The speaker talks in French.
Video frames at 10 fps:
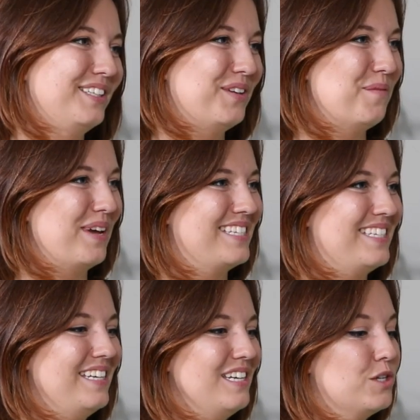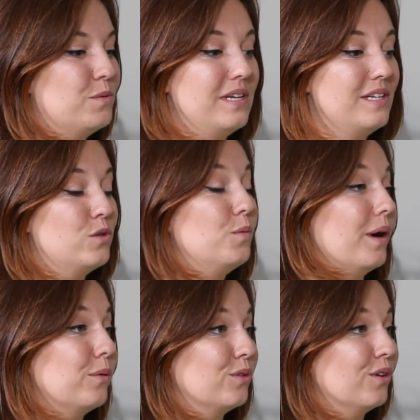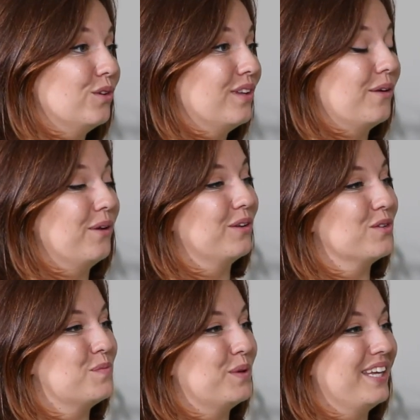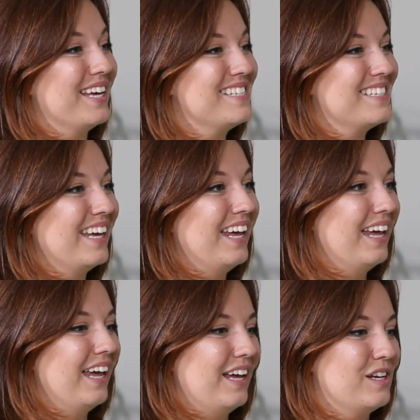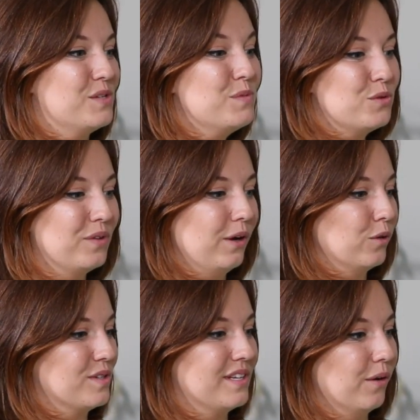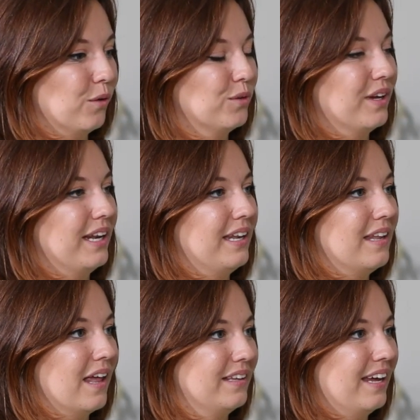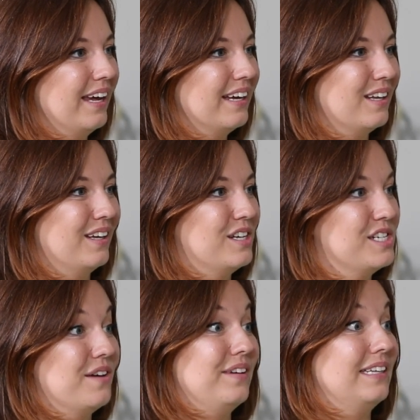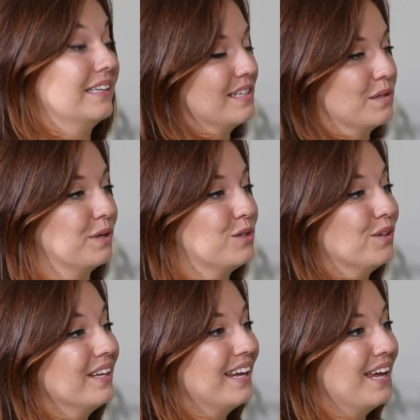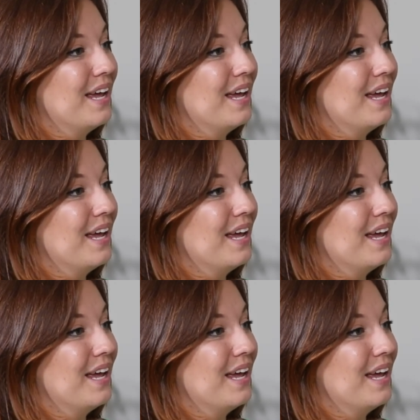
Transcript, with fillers: je te remercie. Je suis super contente de t'accueillir dans ce podcast. Euh, je me souviens quand on s'était rencontrés l'année dernière, euh, j'avais été très impressionnée